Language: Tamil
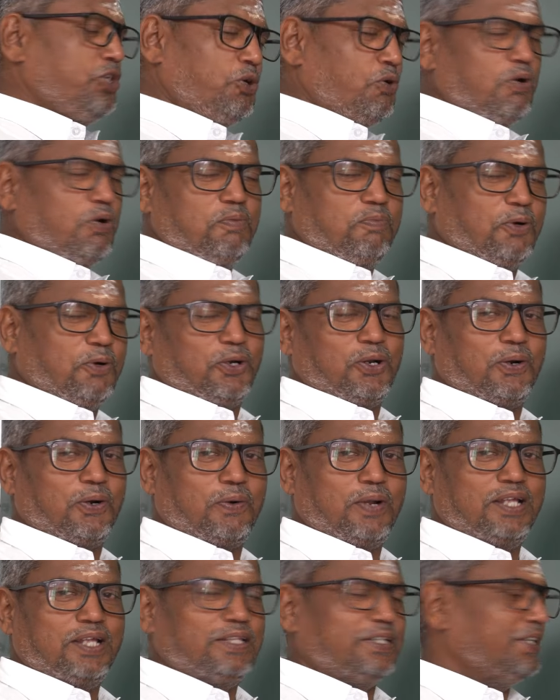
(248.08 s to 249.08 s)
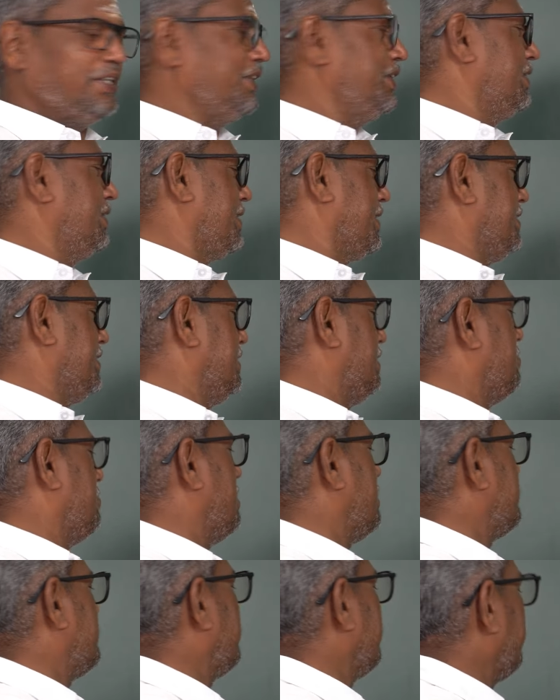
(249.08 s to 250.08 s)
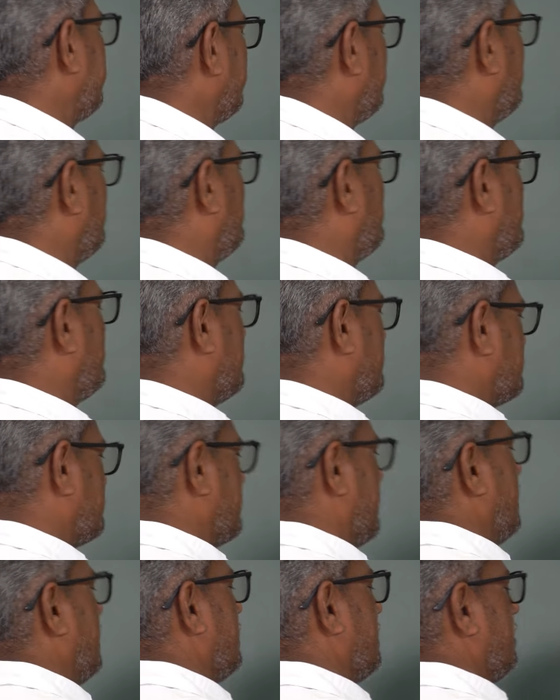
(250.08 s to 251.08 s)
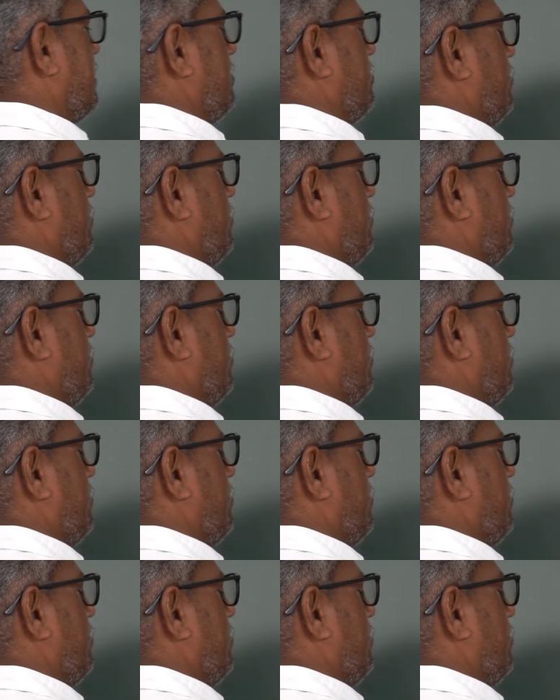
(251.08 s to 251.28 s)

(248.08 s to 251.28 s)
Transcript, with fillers: ஜீரோன்னு போட்டக்கூடாது இந்த மாதிரி ஒரு சாலைக்கு